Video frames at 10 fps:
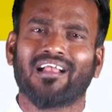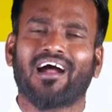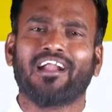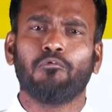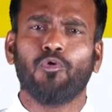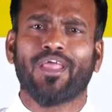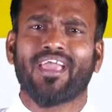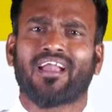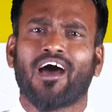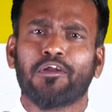கடவுளுடைய
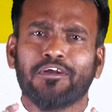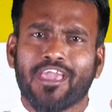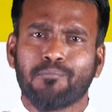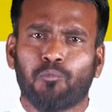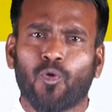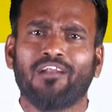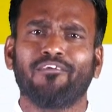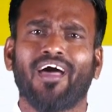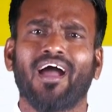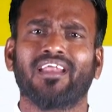கருணையை
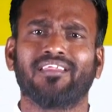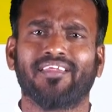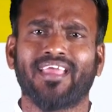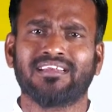புகழ்வதாக இருந்தது